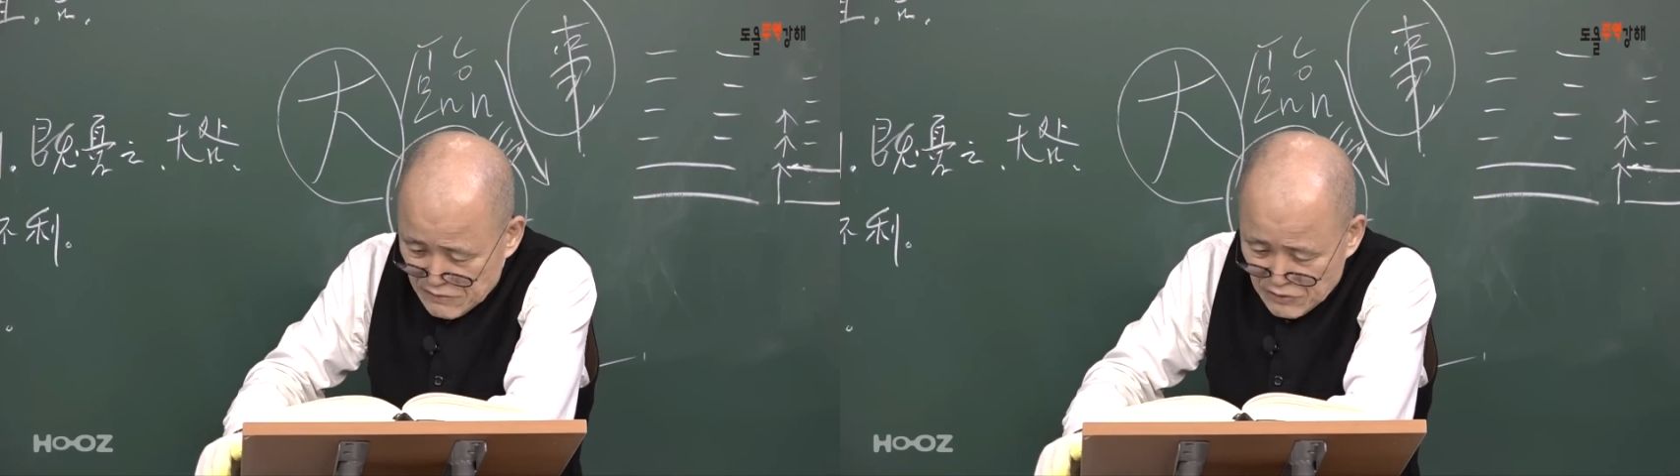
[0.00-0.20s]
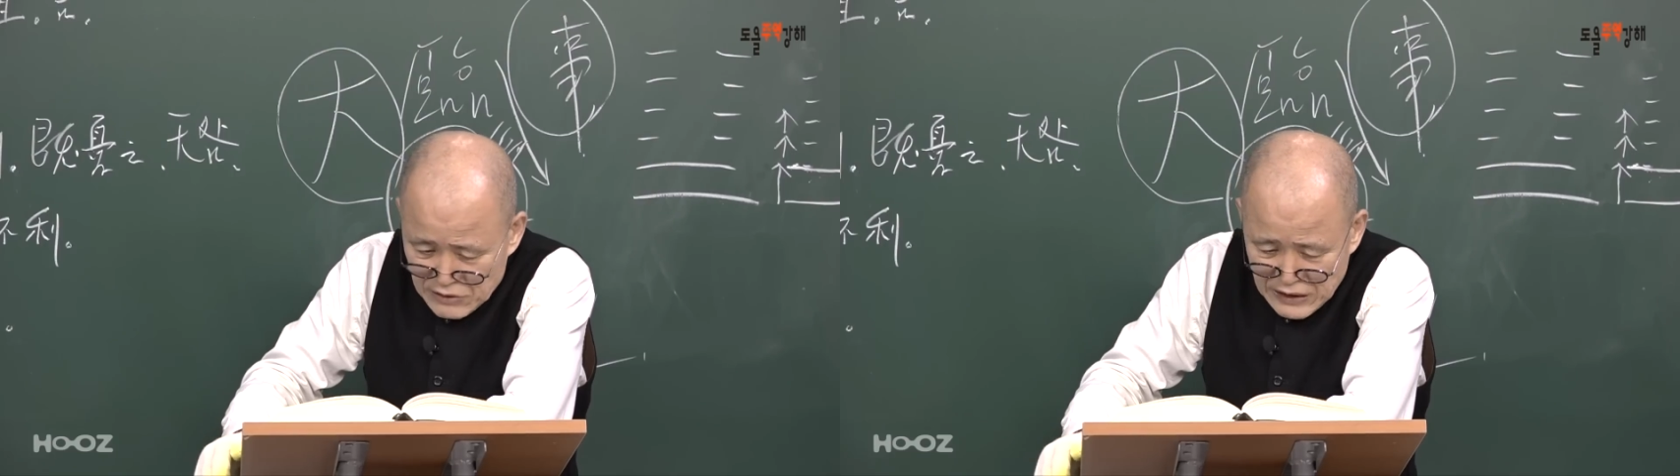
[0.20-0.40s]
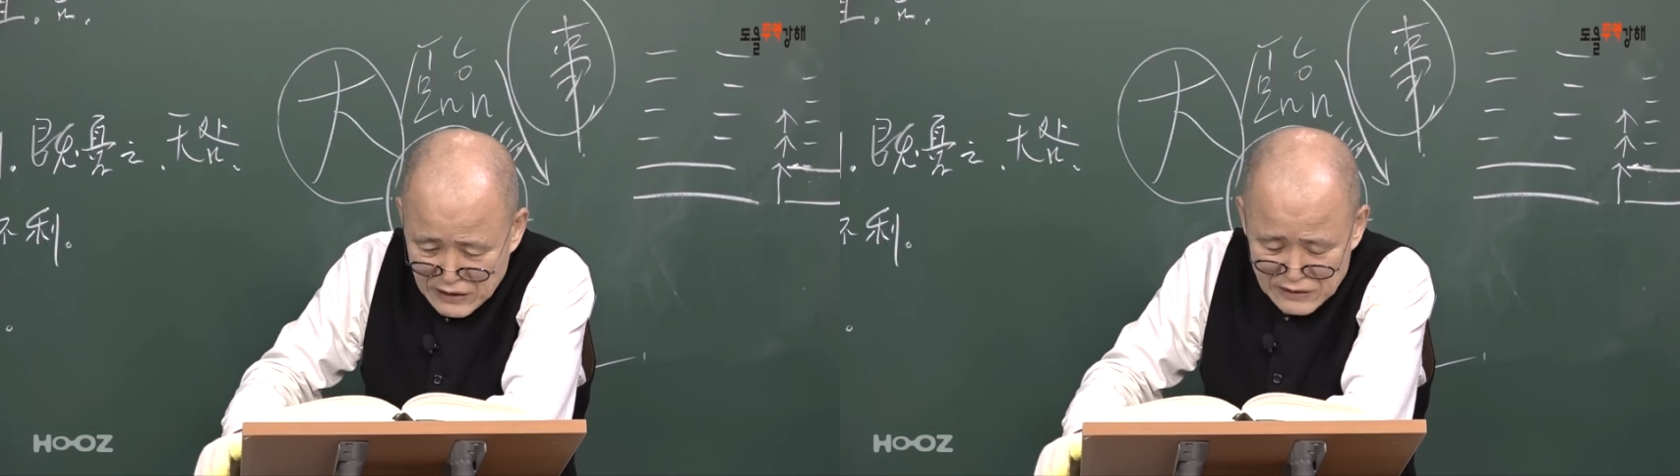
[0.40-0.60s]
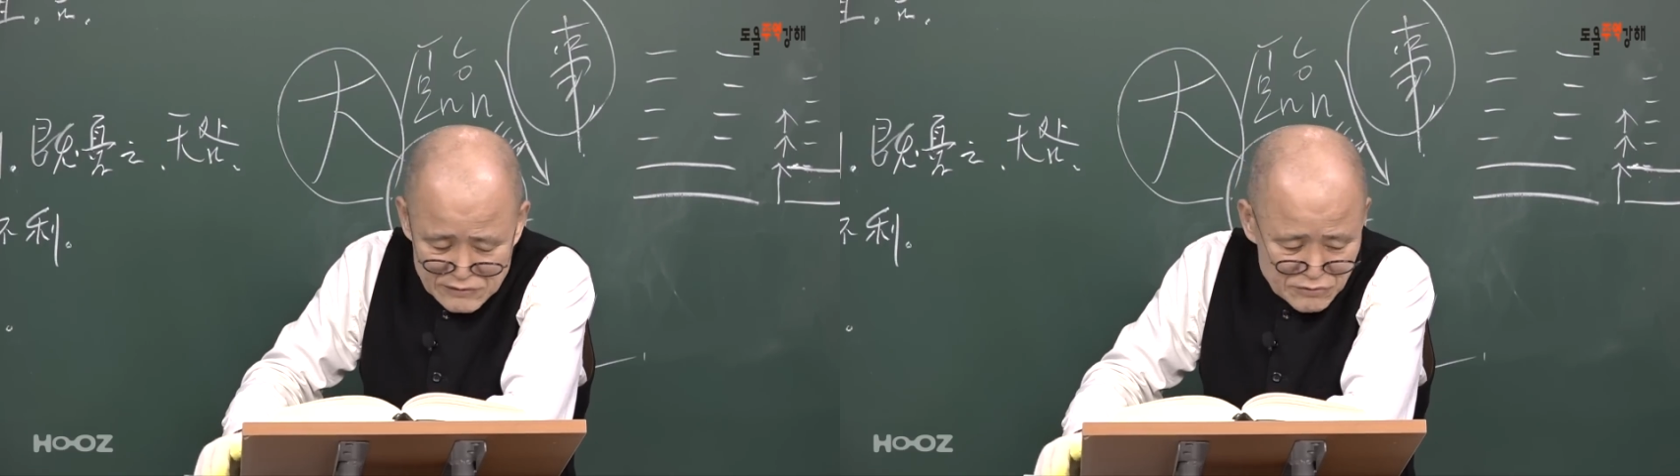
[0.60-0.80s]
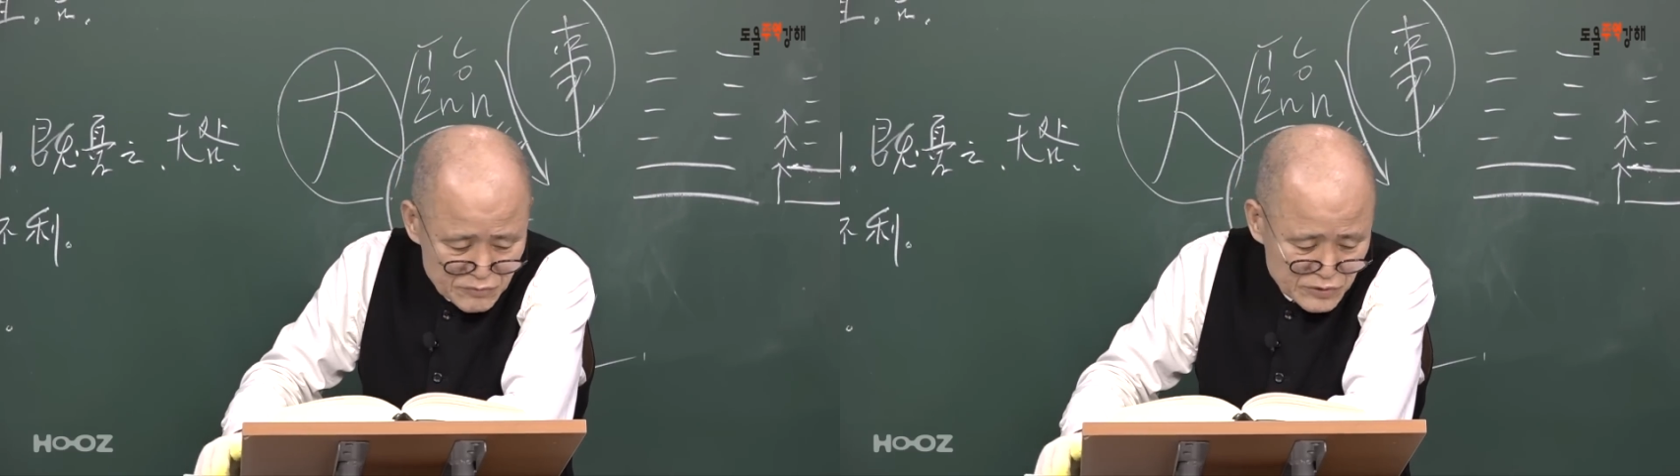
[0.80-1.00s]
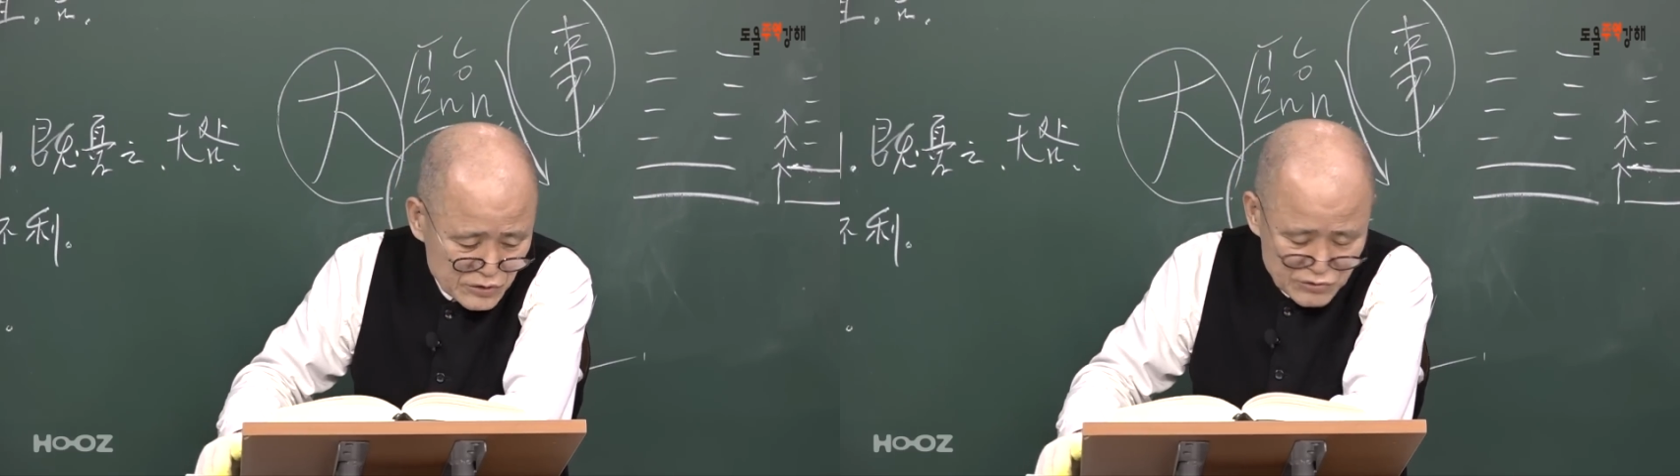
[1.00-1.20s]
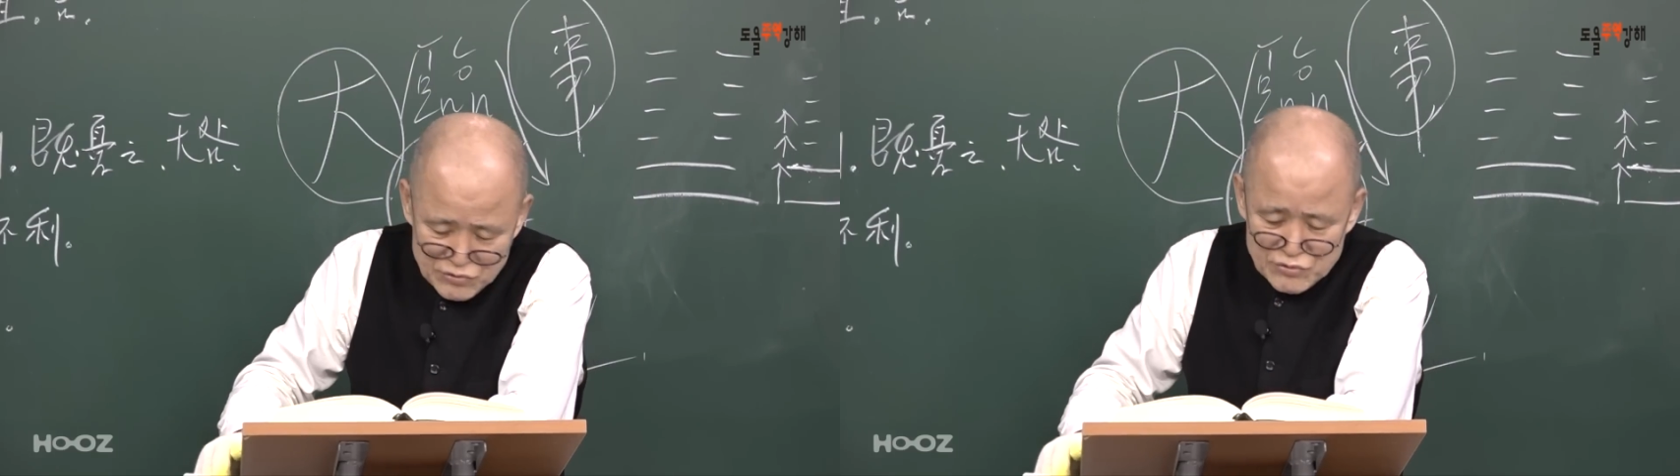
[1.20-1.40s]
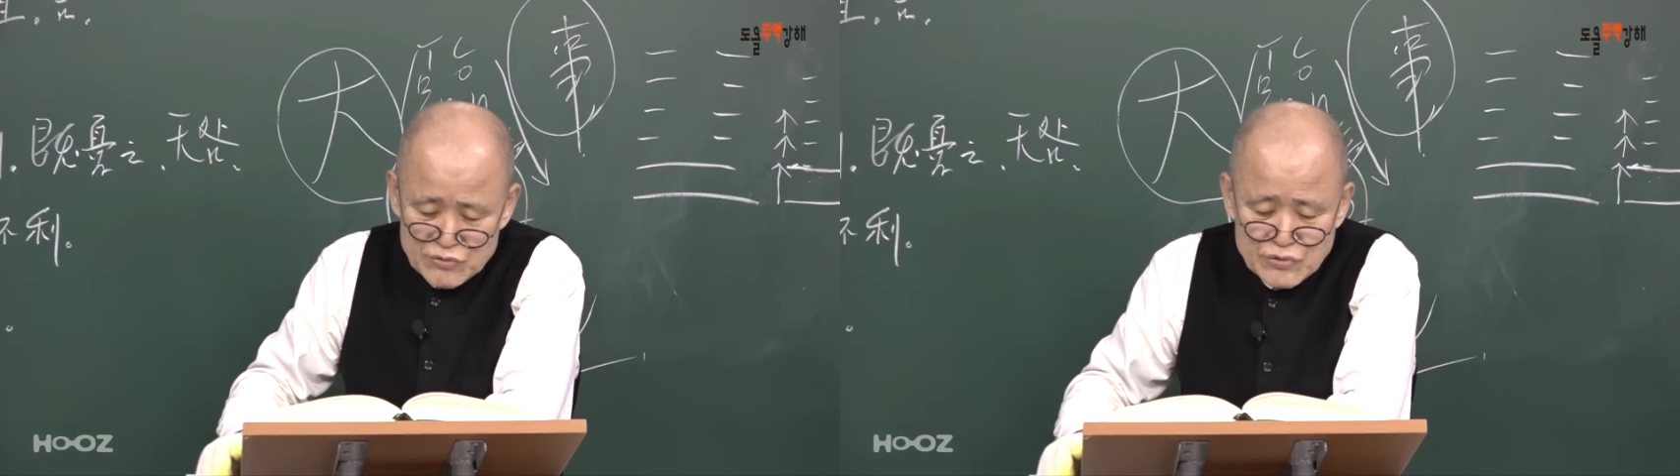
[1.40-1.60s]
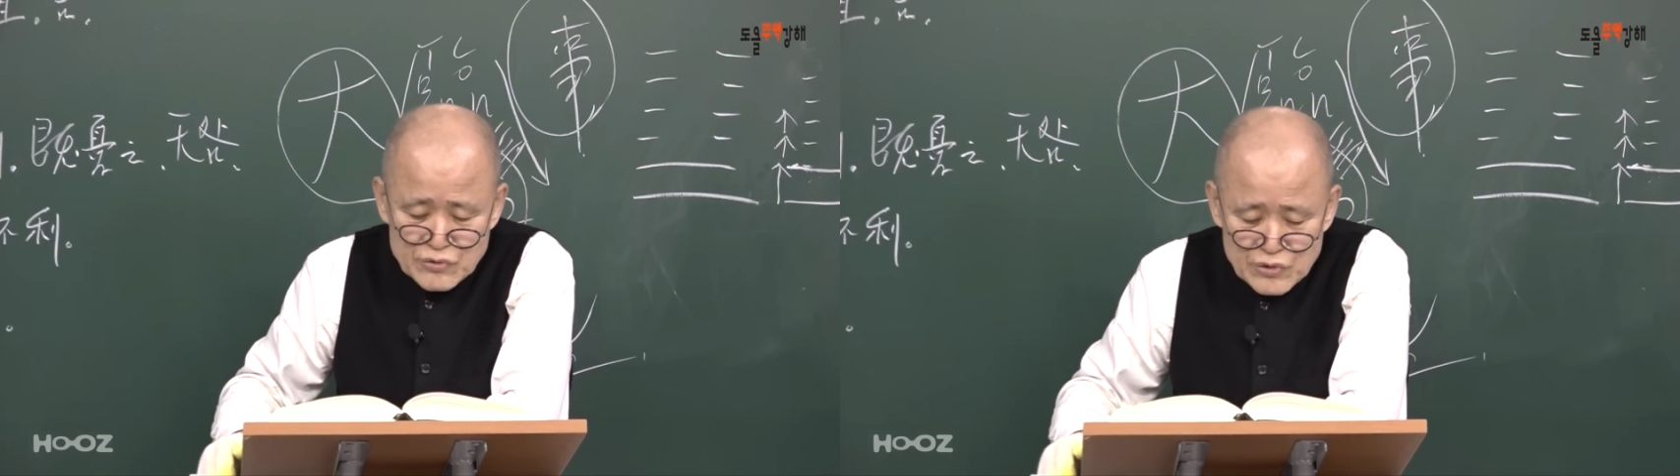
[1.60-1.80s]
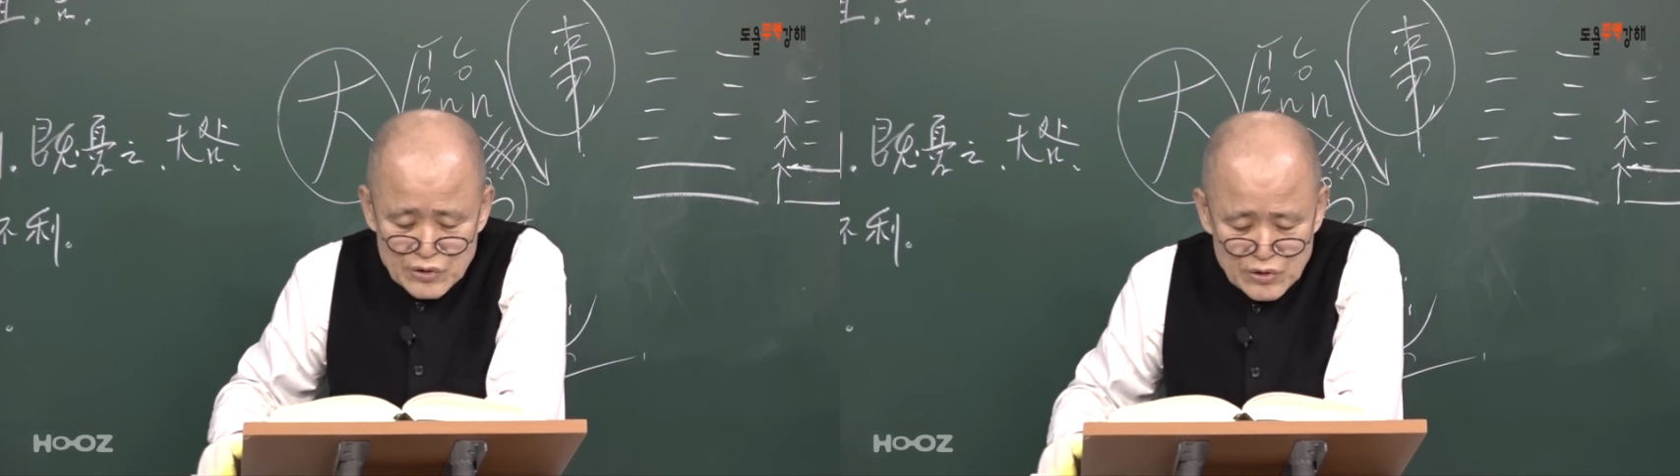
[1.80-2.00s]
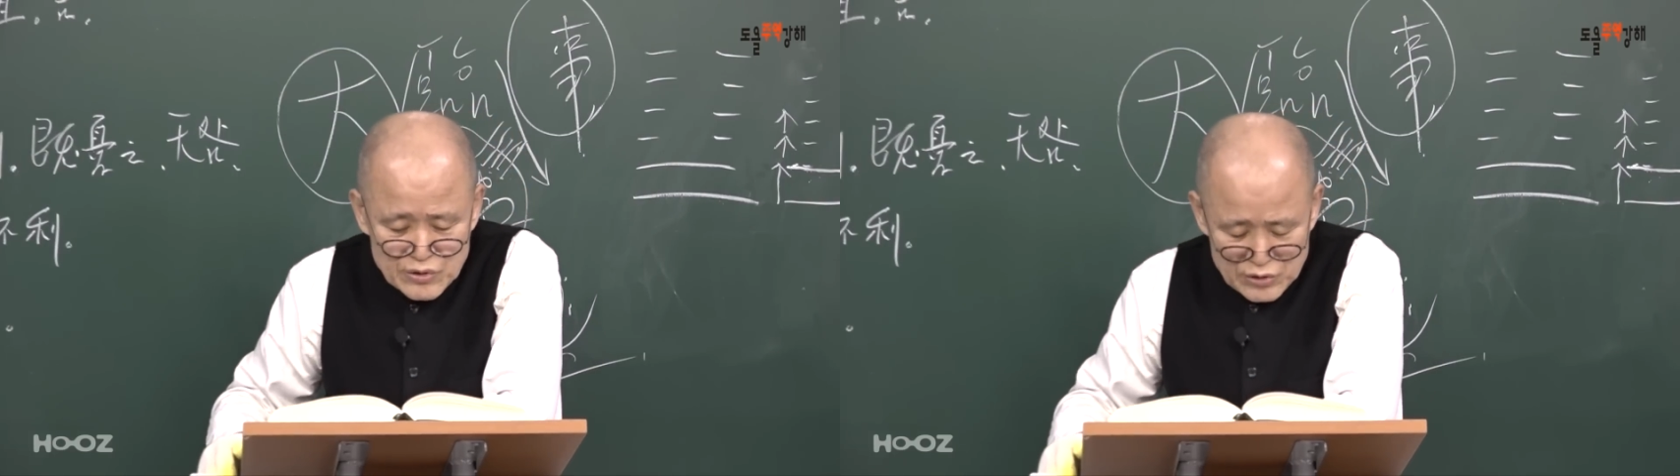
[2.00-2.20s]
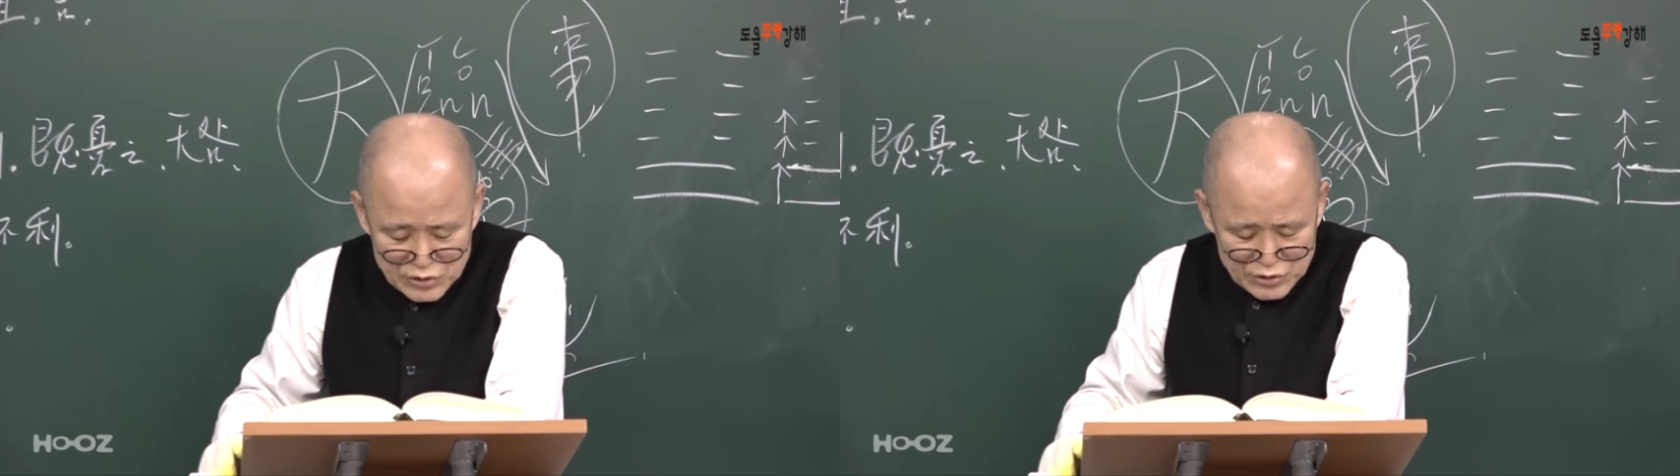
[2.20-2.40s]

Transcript: 여기 약간 좀 이거